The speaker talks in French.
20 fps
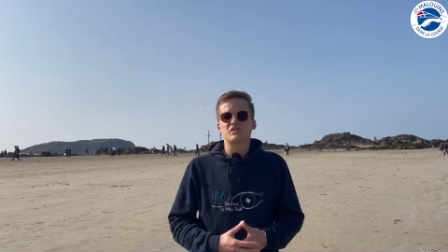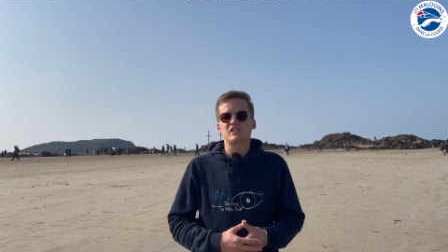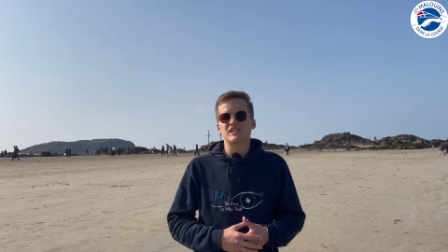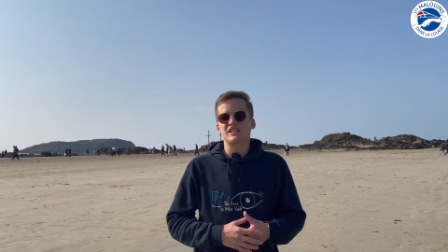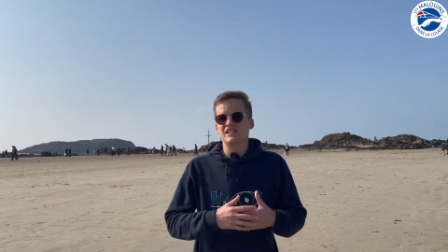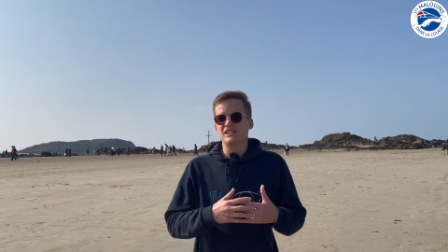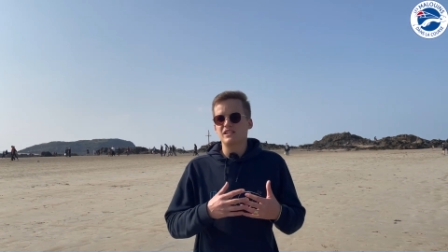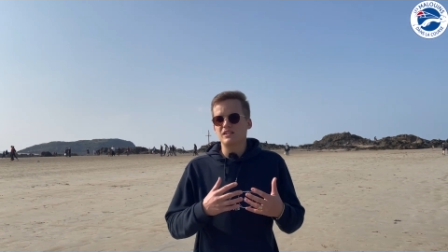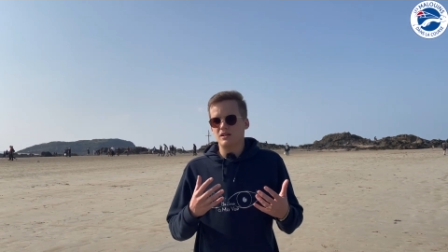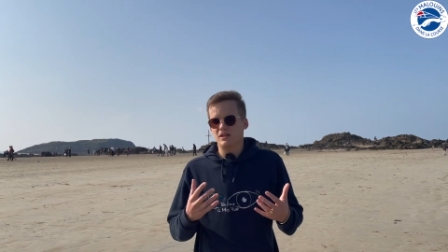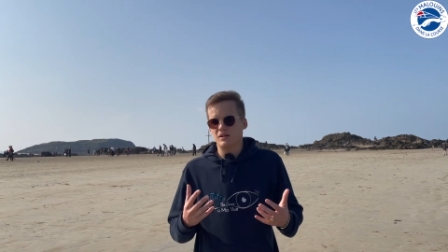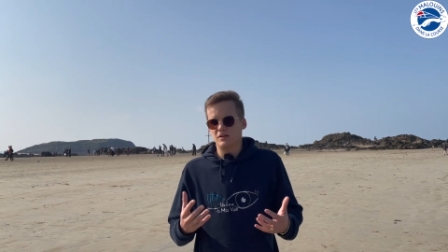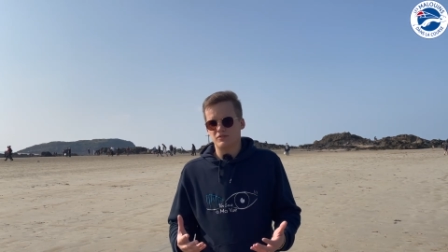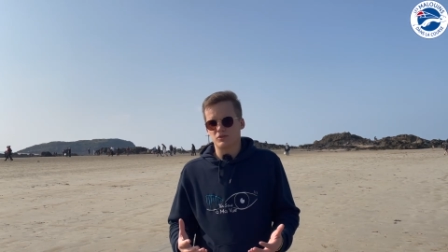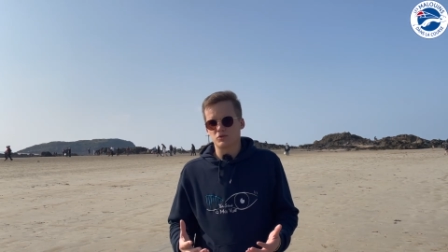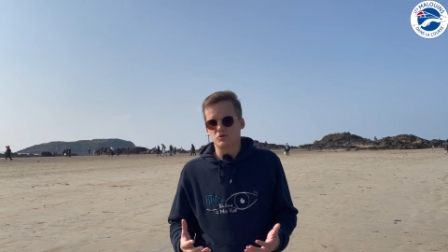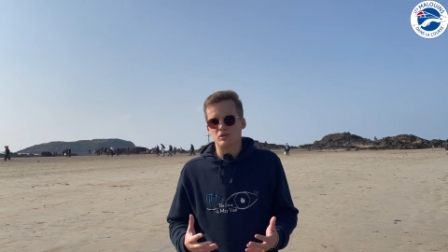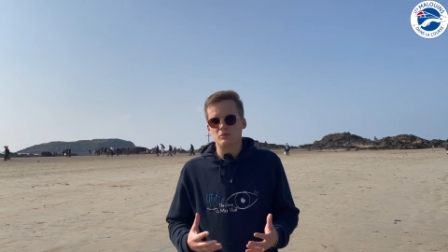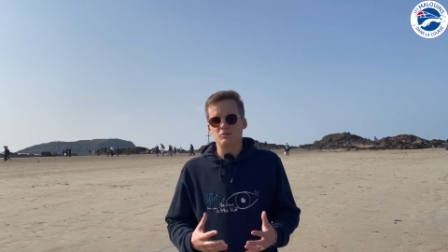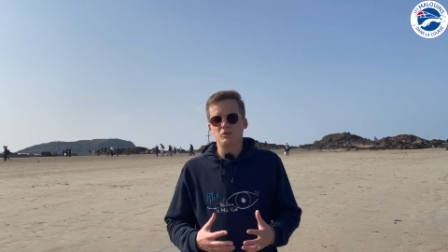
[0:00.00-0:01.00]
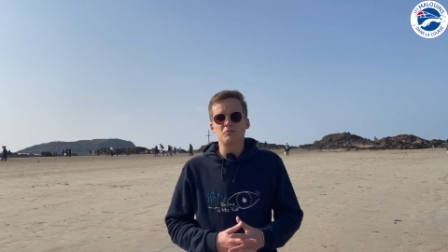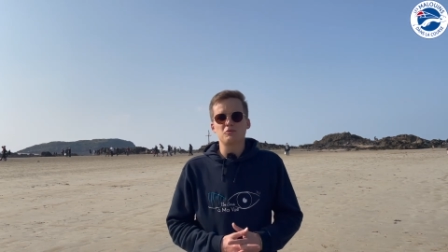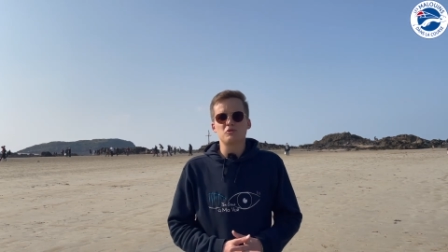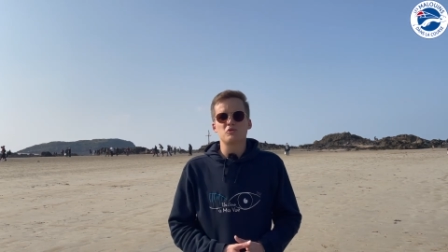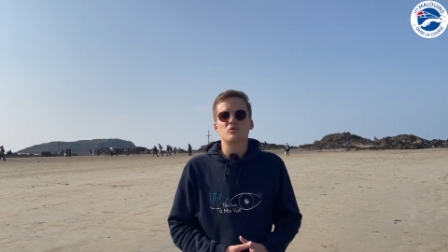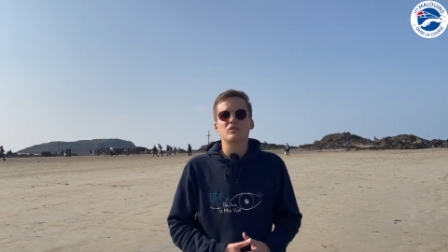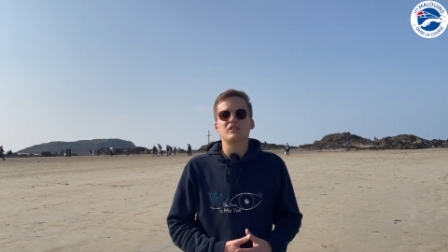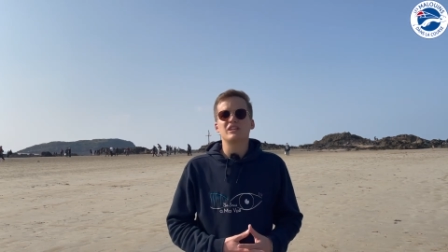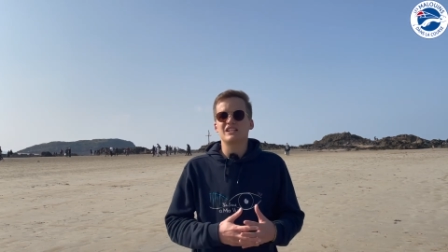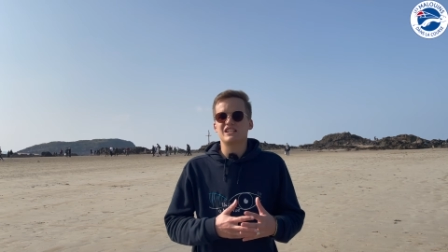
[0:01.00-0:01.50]
c'est que s'il y a éventuellement
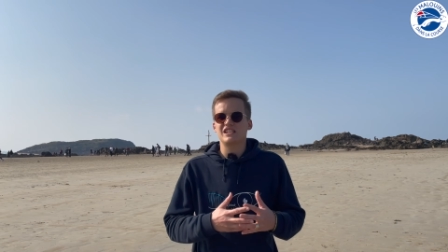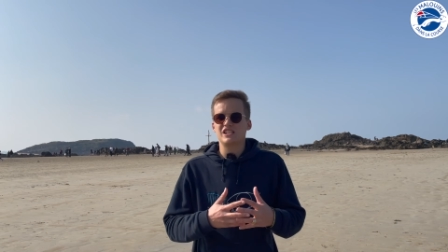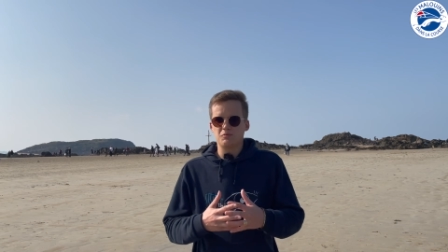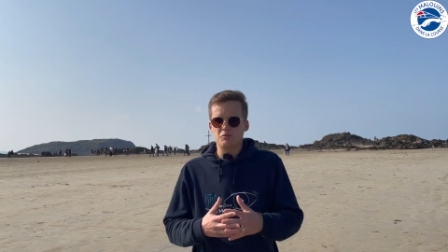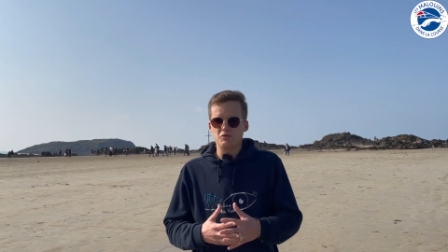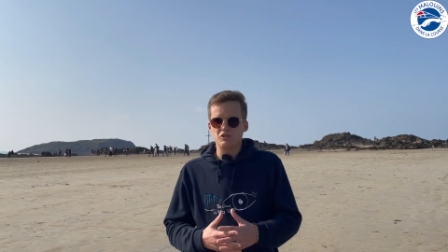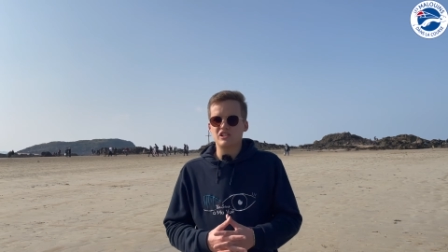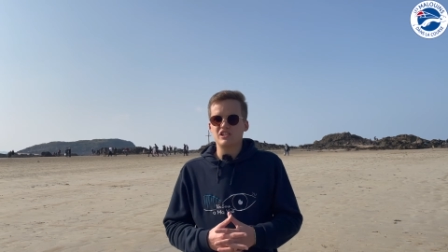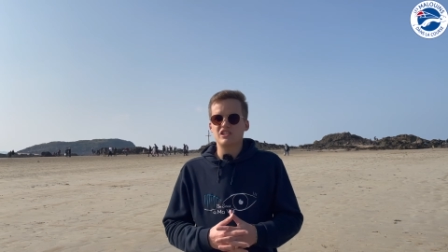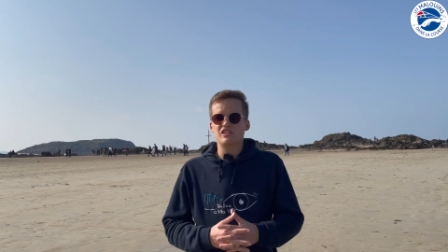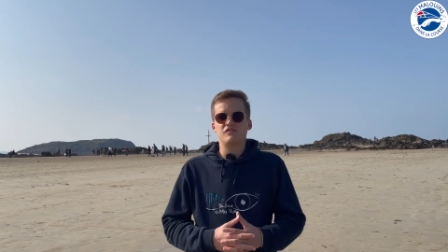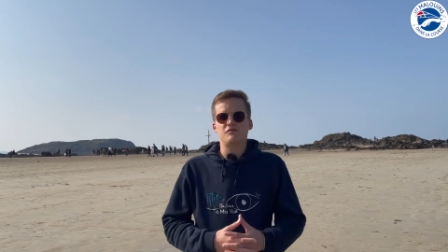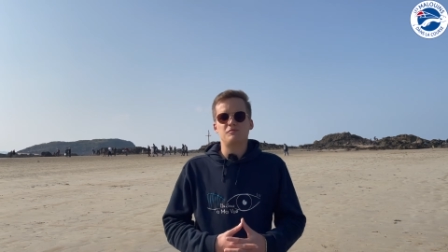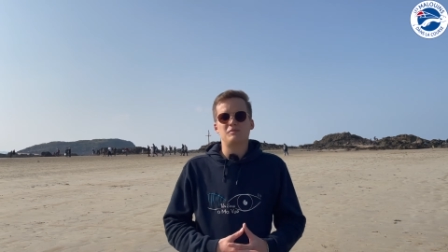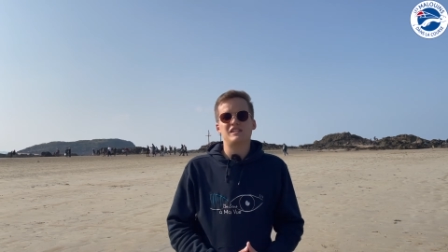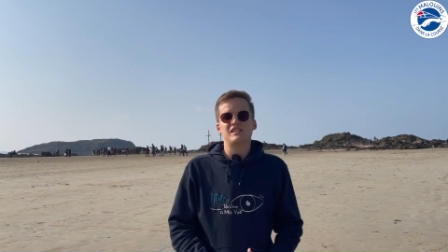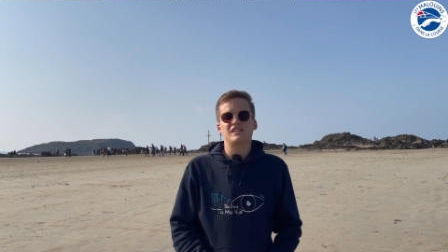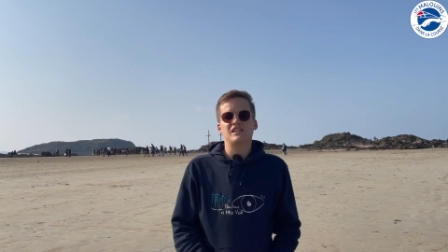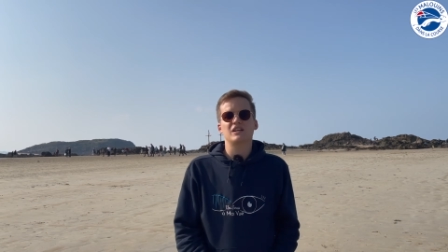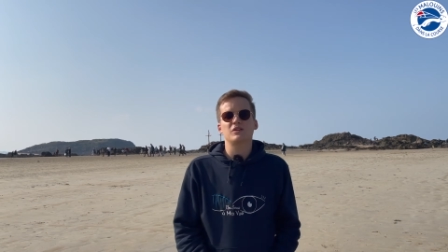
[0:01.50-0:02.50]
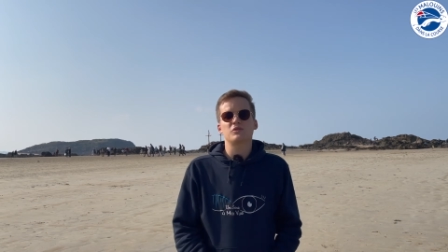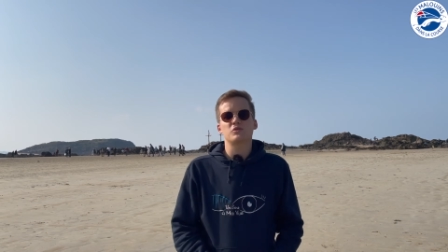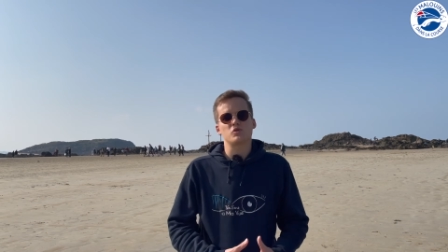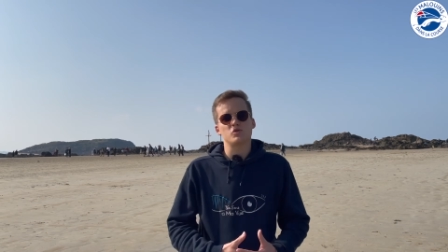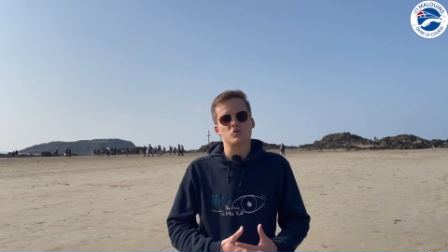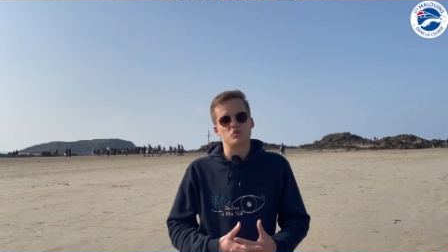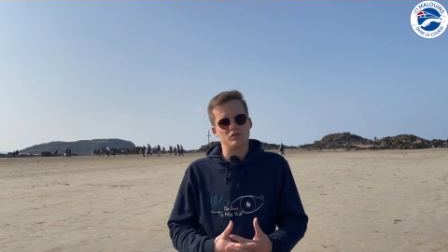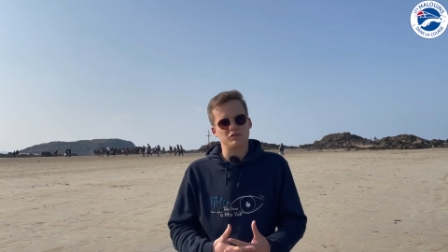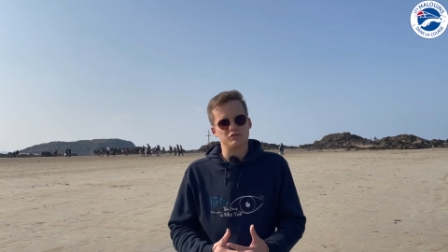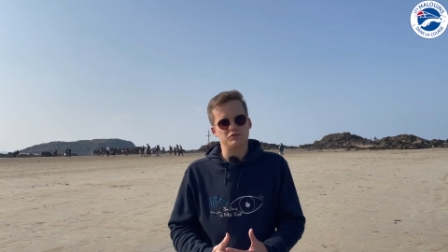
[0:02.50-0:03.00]
besoin d'un dispositif spécial, que ce
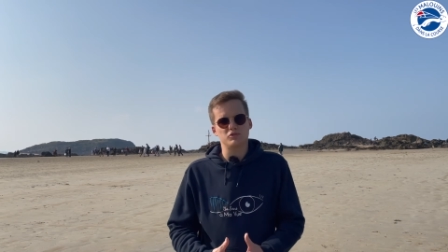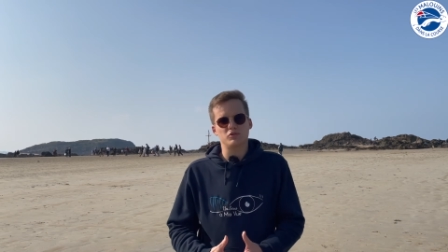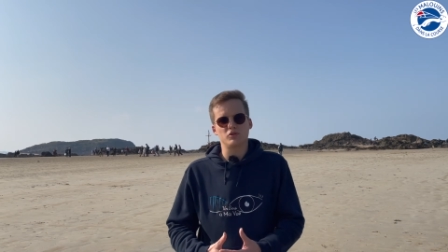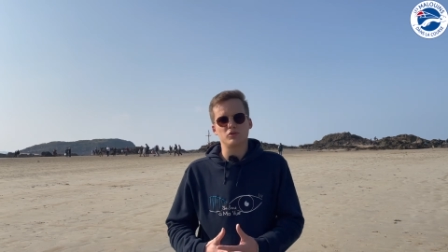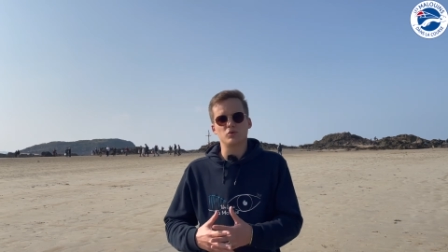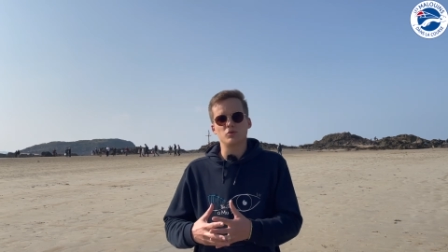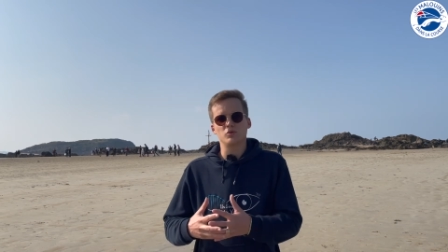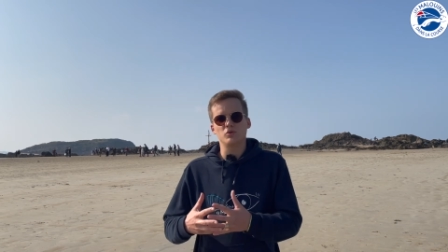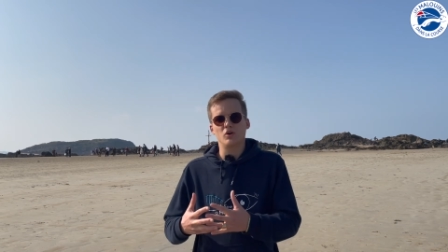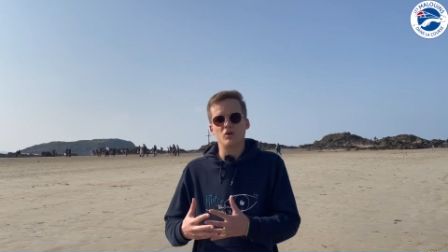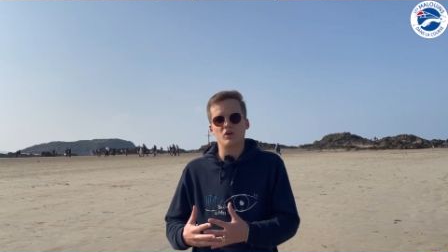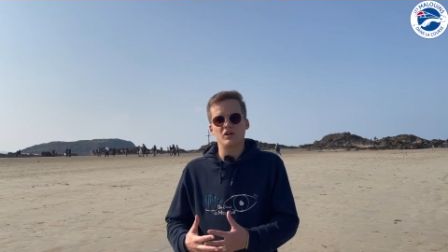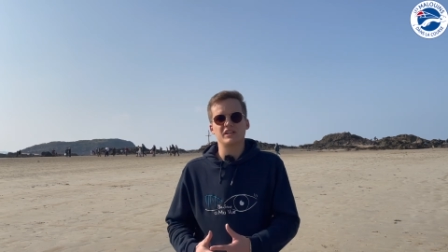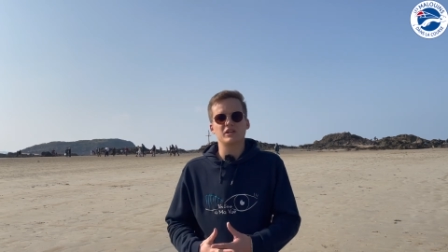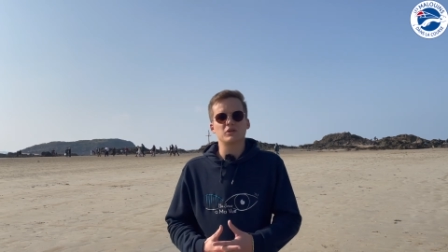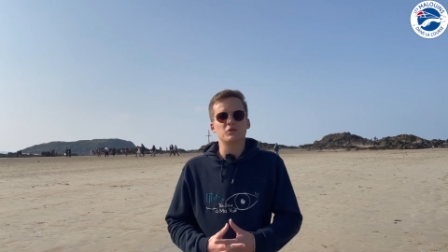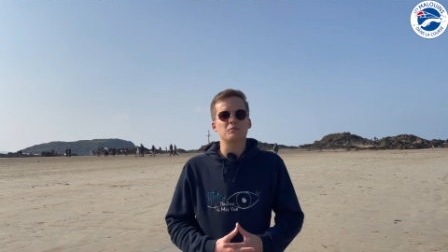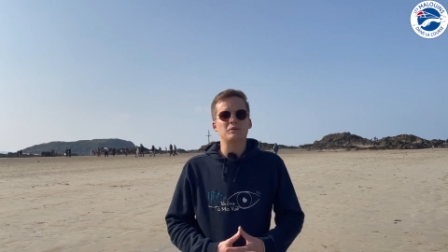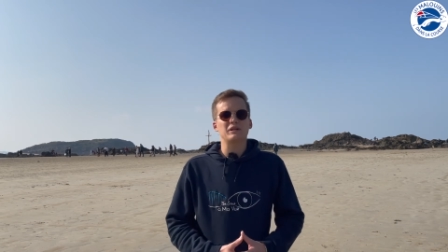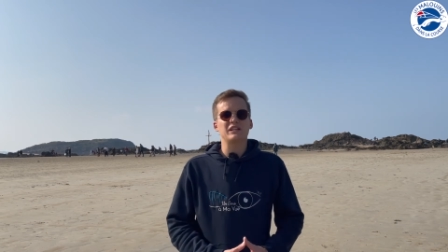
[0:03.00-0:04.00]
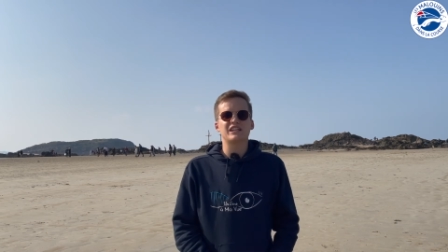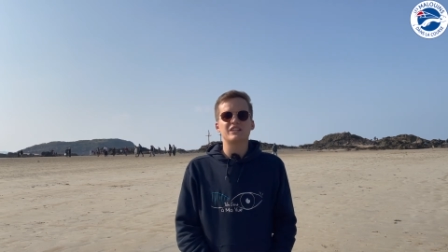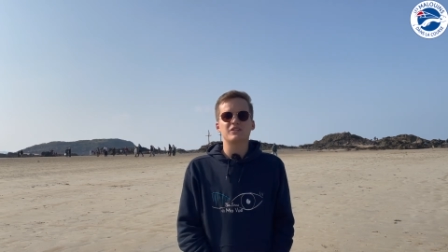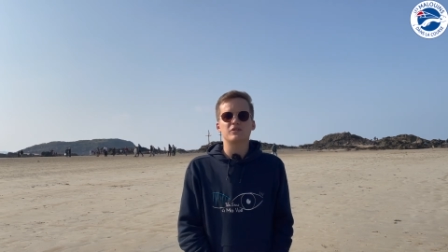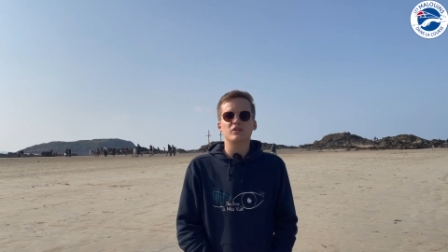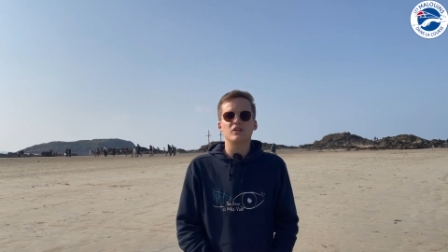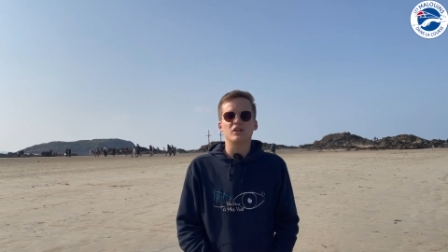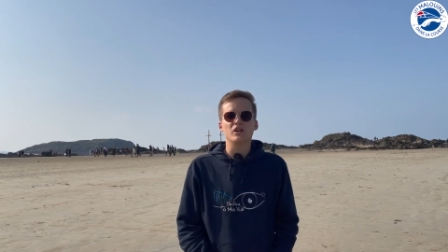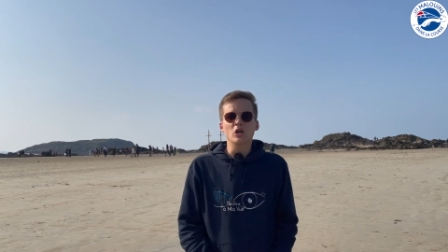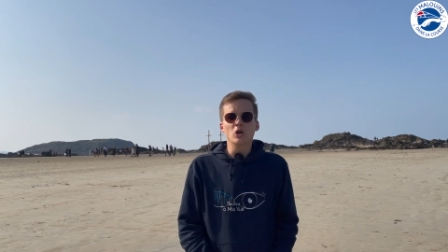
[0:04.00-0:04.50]
soit un fauteuil roulant, un
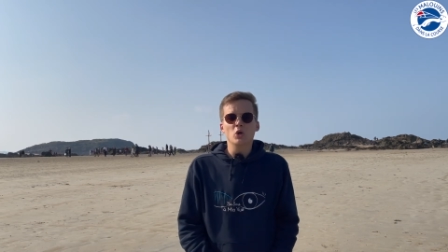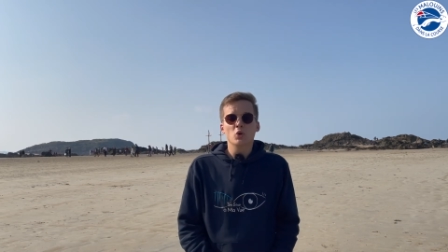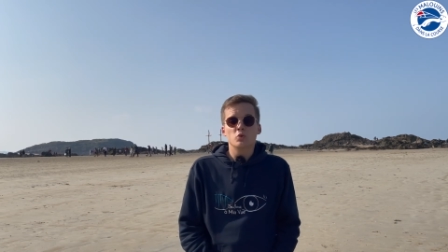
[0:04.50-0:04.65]
accompagnateur